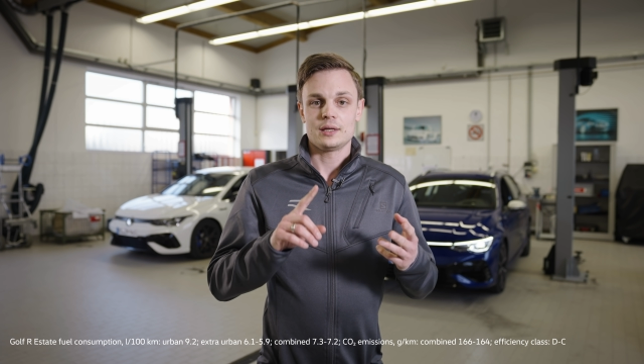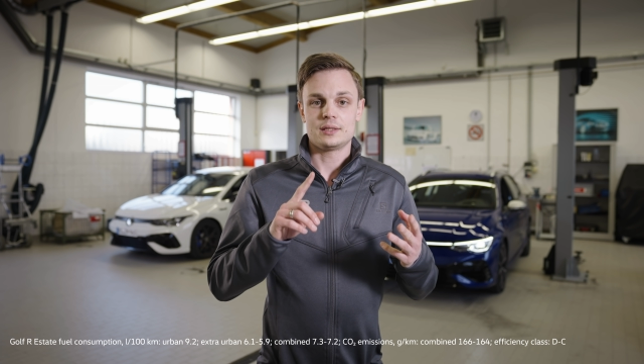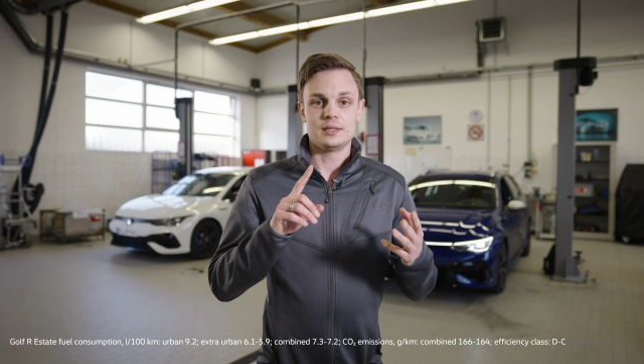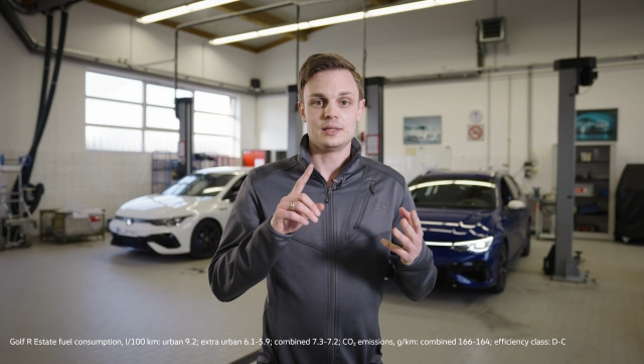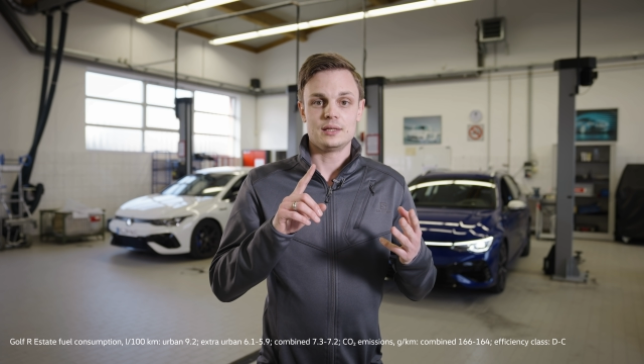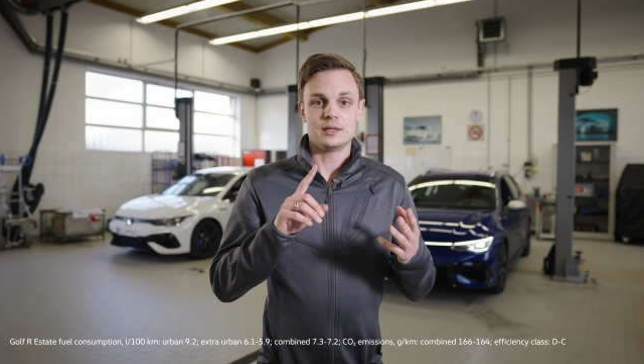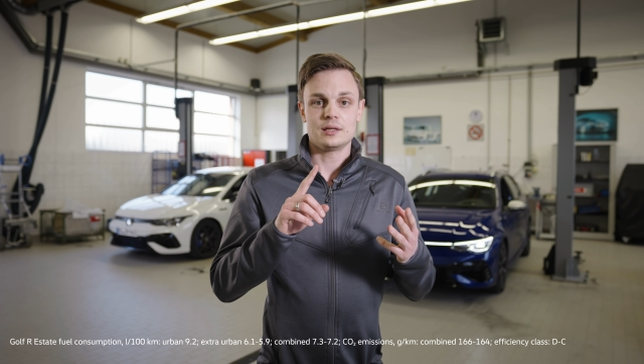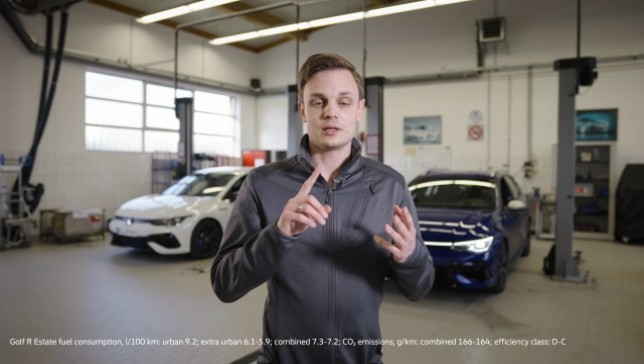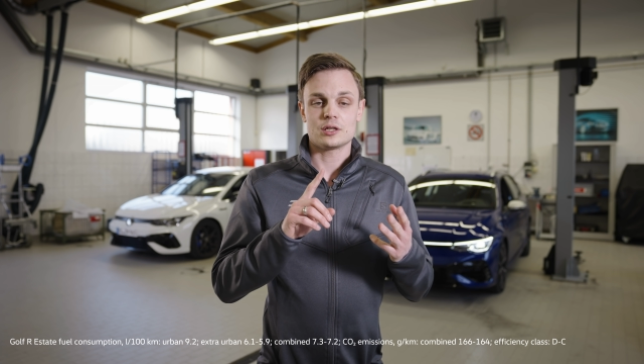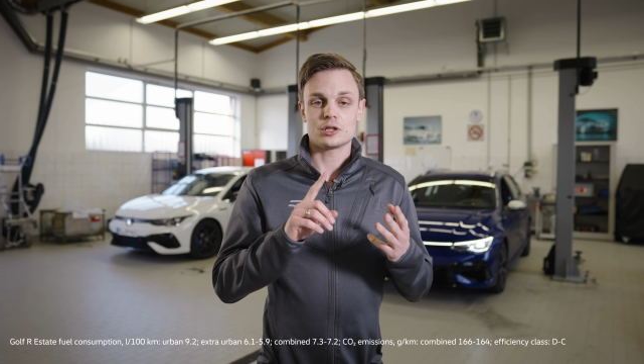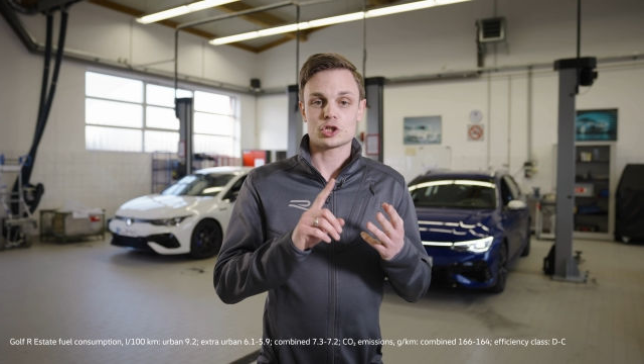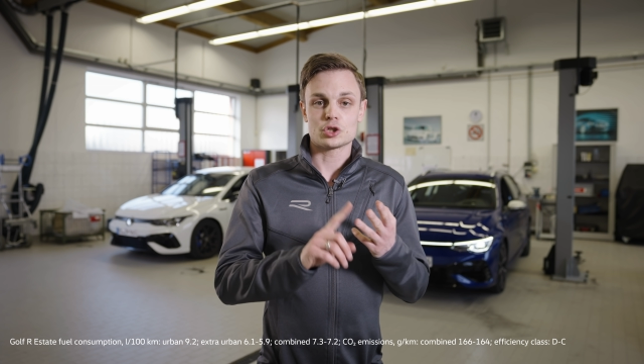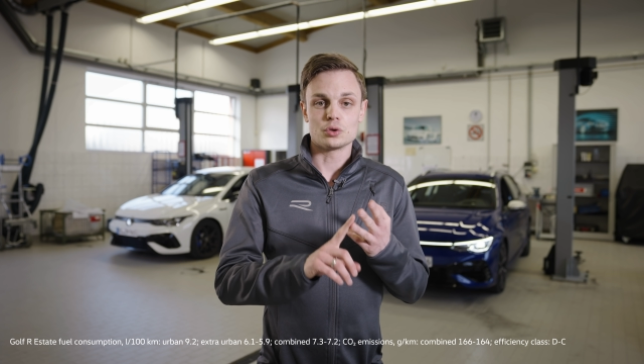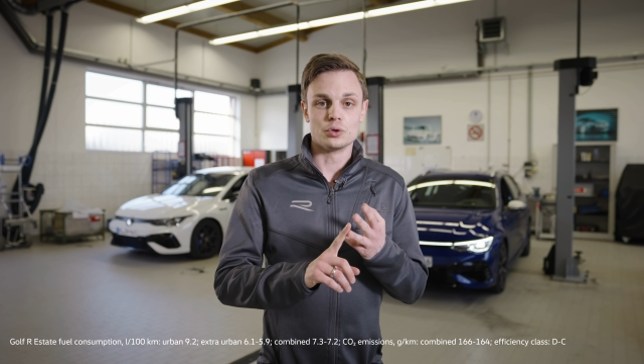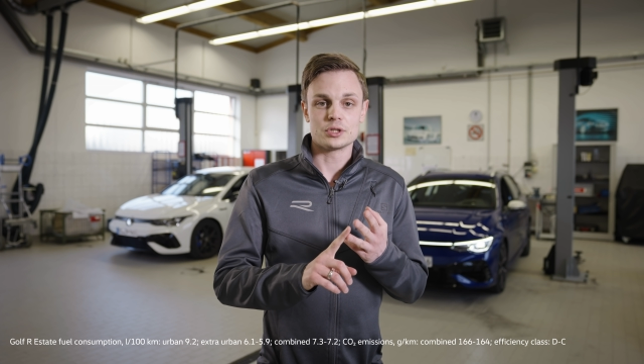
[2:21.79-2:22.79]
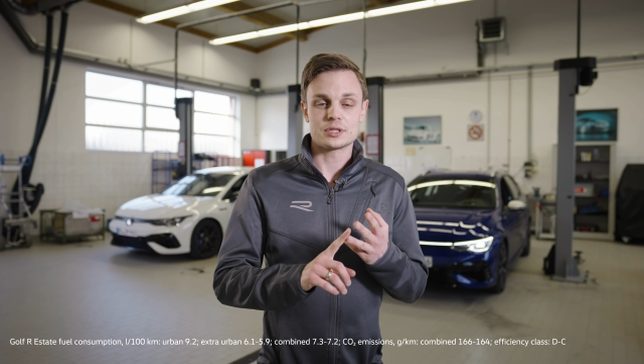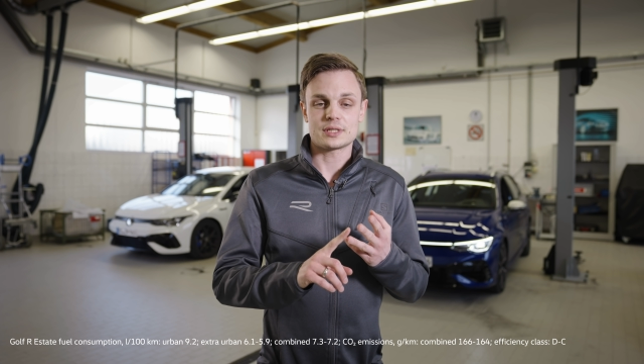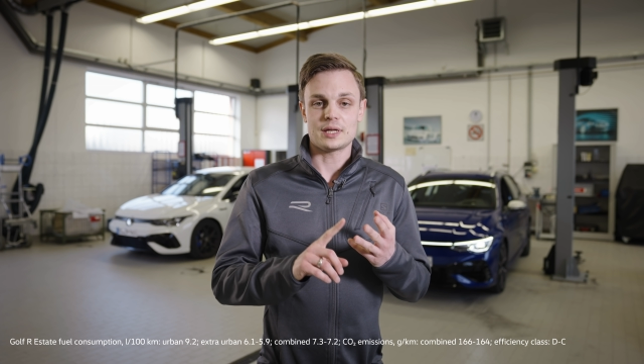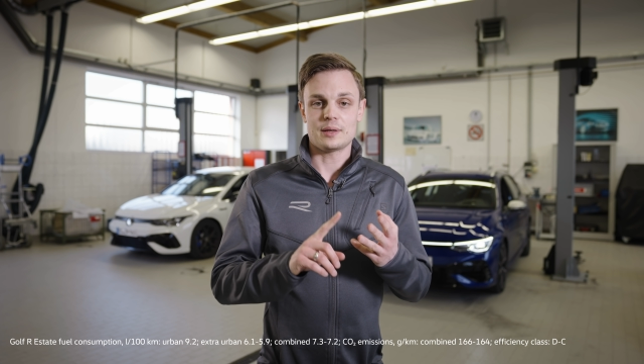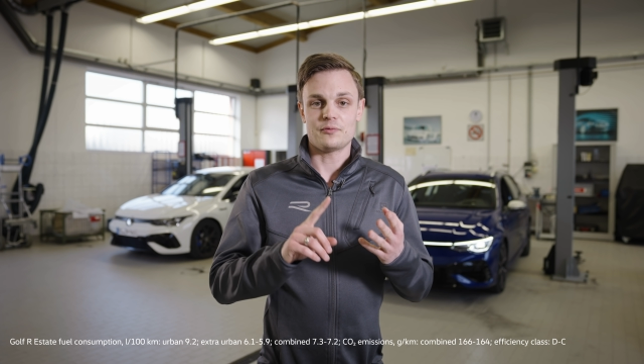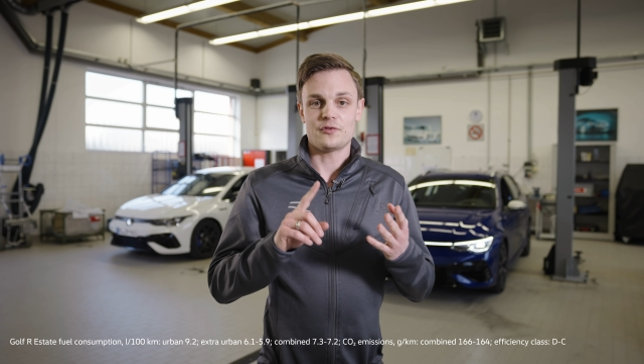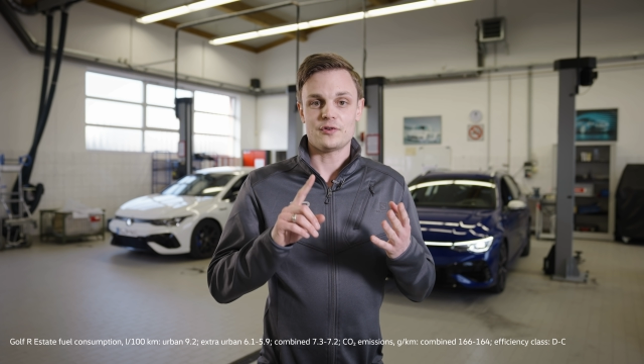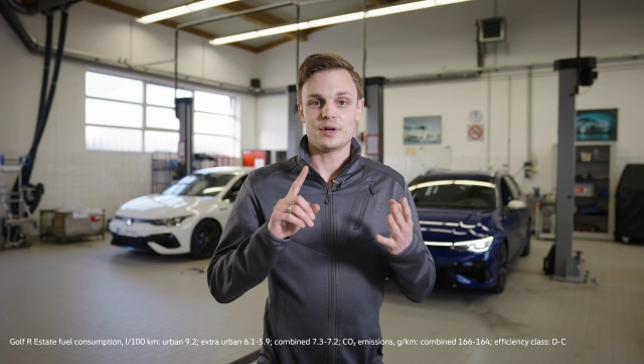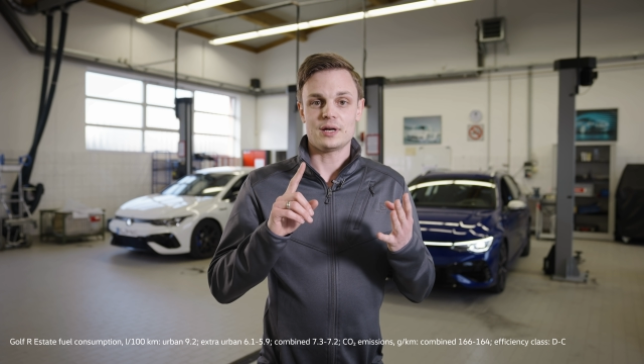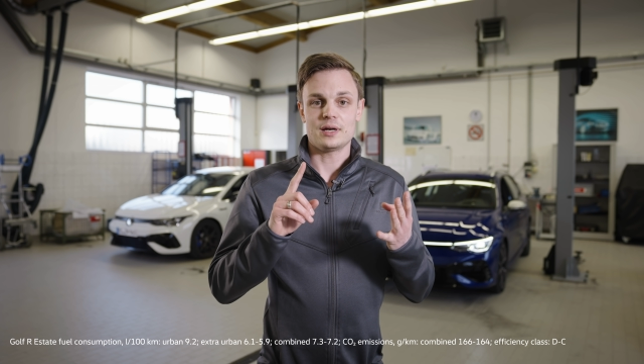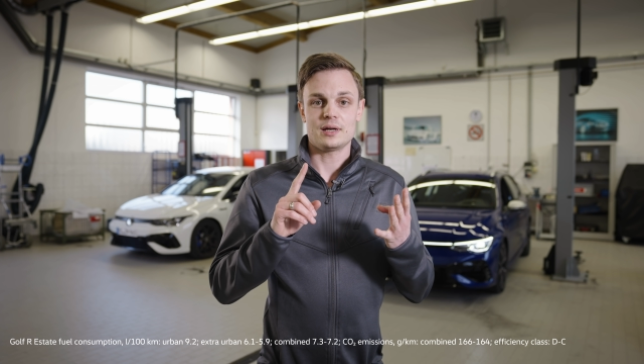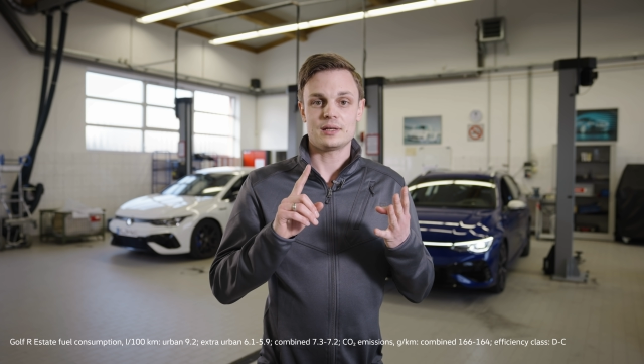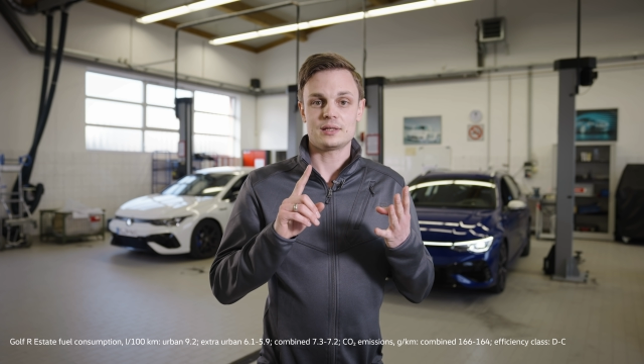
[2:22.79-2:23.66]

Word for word: die Stoßdämpfer,